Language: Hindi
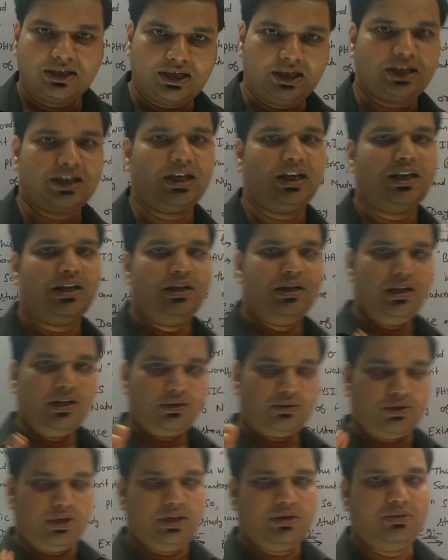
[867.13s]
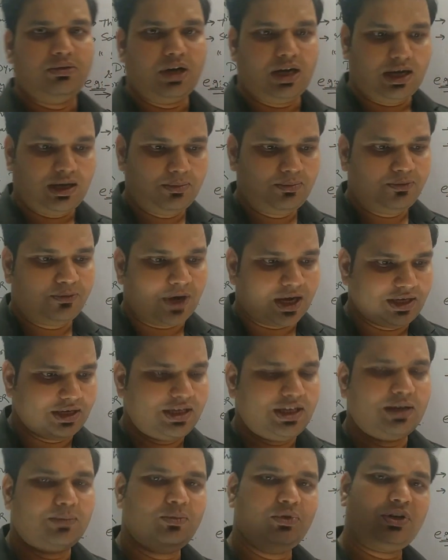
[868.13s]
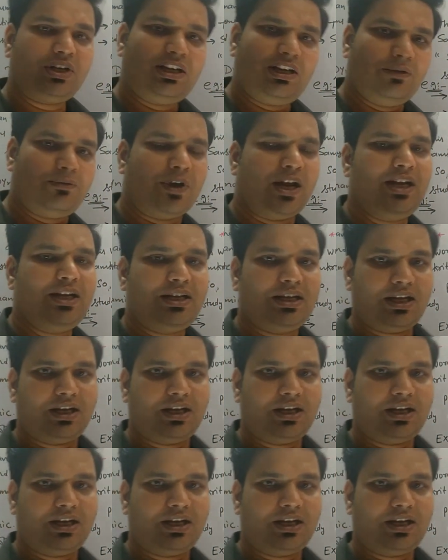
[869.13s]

ठीक है तो देखो अब फाइनली हम लोग डिफाइन